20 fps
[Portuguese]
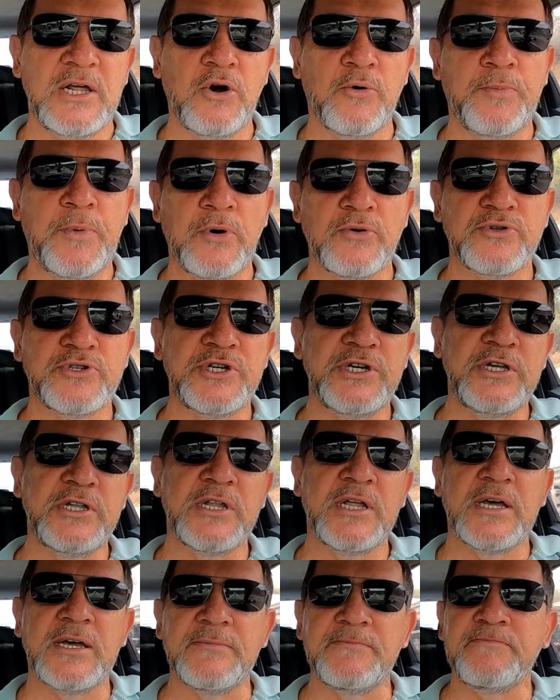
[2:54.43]

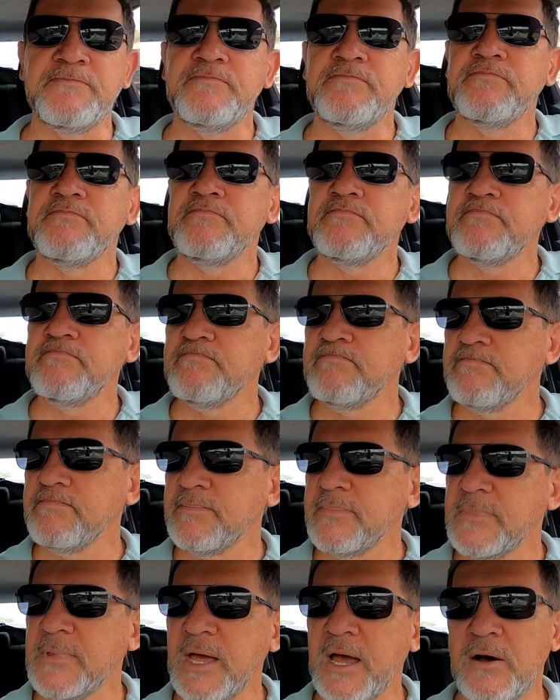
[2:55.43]
Leopoldina,
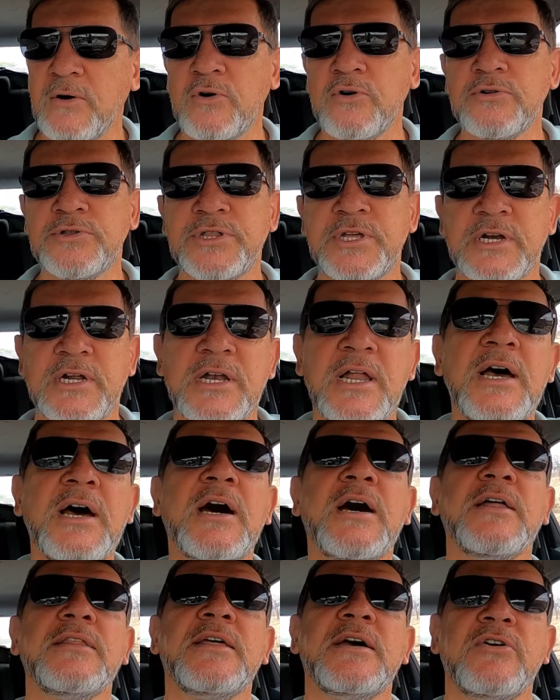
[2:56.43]
a outra
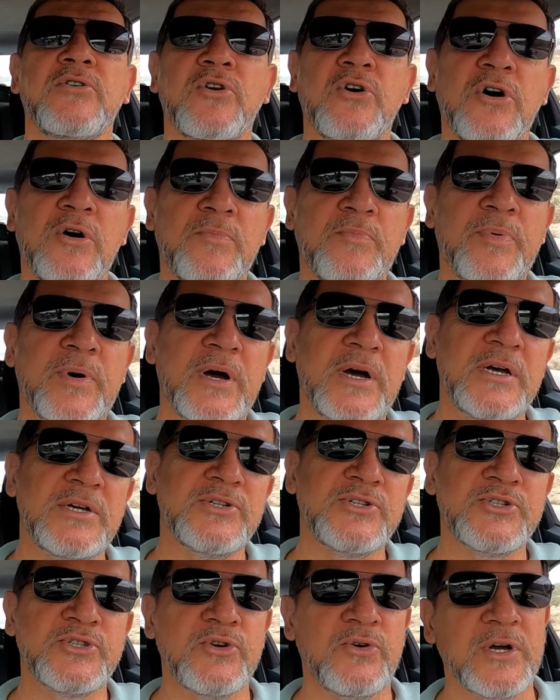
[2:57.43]
lá da
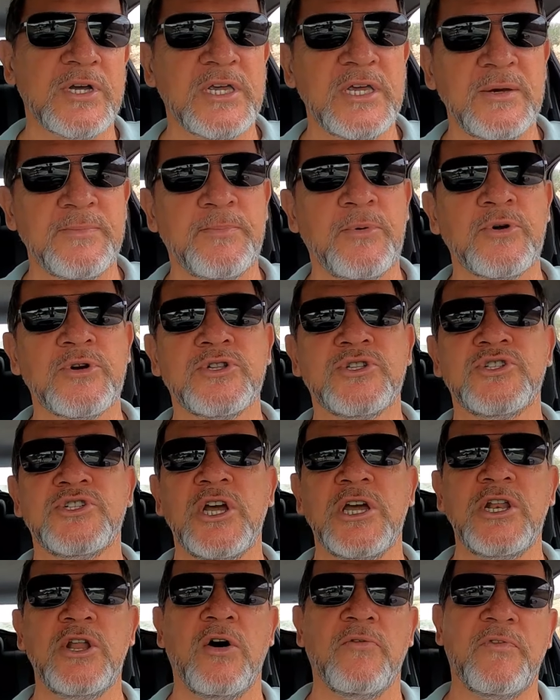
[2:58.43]
Europa. Estou aqui por
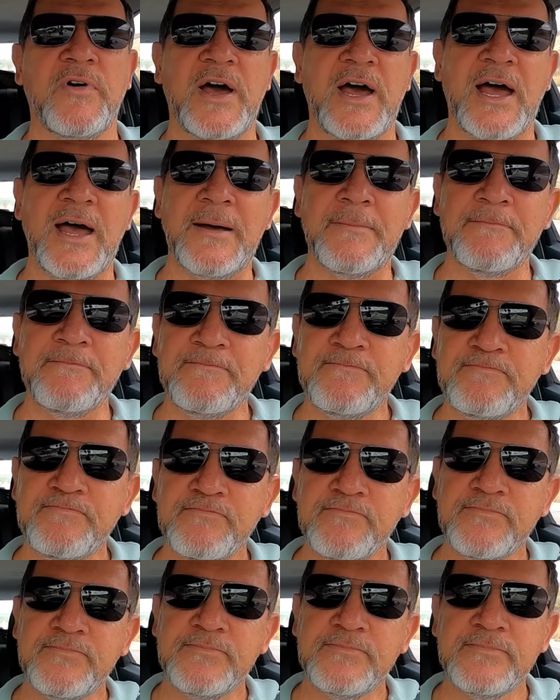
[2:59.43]
Genova,
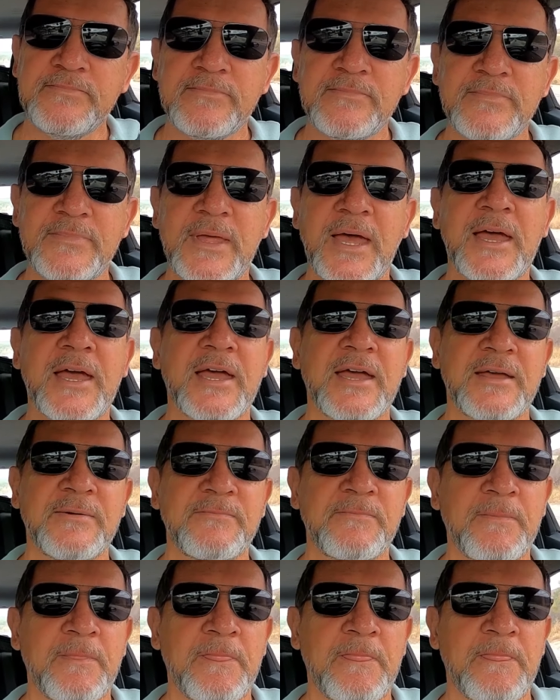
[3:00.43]

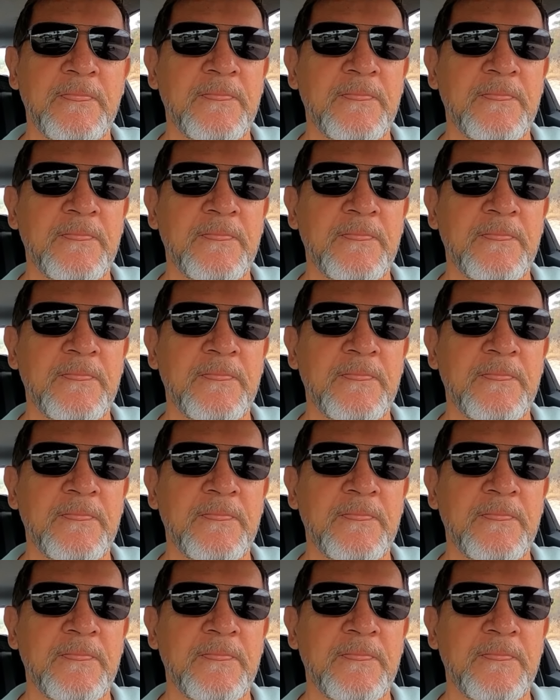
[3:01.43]
né?